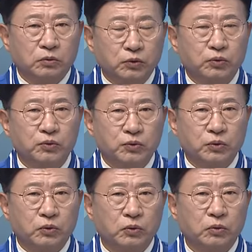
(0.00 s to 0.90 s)
울주
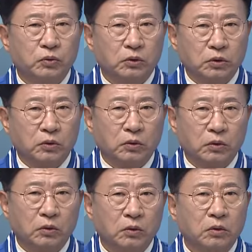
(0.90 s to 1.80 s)
군수
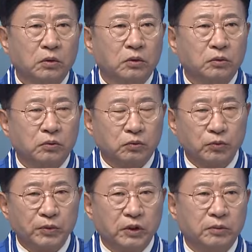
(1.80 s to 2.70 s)
그리고
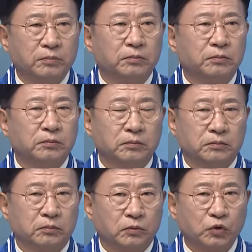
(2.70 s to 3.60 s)
국민의힘
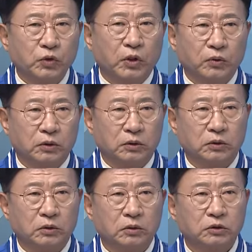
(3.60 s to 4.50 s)
국회의원
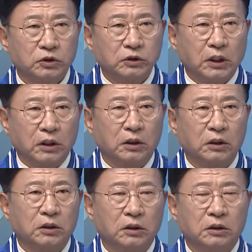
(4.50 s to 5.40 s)
시장
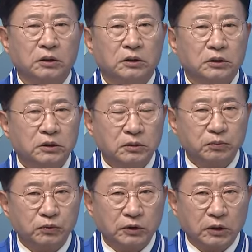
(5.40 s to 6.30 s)
이
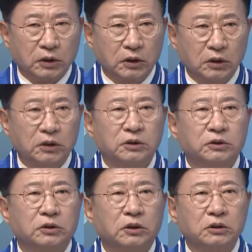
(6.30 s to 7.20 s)
문제를
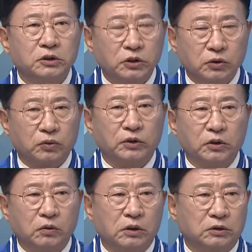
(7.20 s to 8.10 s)
정치적으로
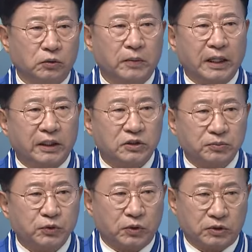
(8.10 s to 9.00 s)
이용을 좀 안
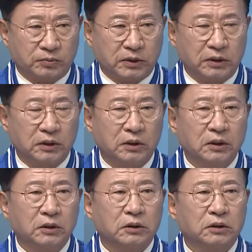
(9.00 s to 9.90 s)
했으면 좋겠습니다.
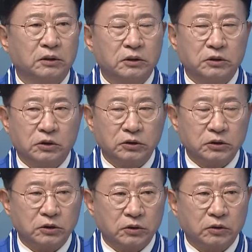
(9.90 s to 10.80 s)
예. 이
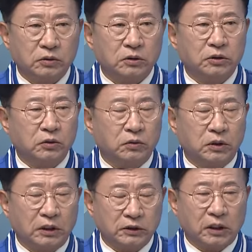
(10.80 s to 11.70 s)
정치적
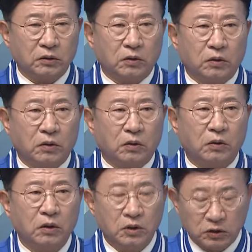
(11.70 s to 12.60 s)
이용을 하지
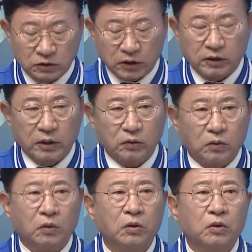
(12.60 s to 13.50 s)
않고
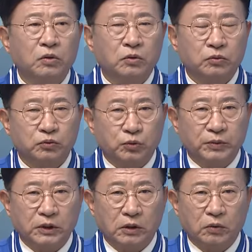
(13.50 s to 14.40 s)
제대로
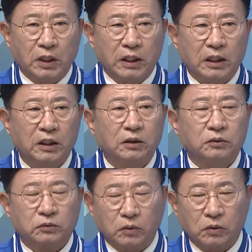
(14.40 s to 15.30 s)
주민들과
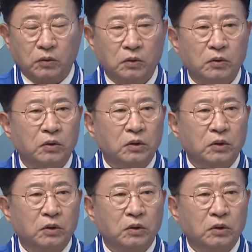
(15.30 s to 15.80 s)
또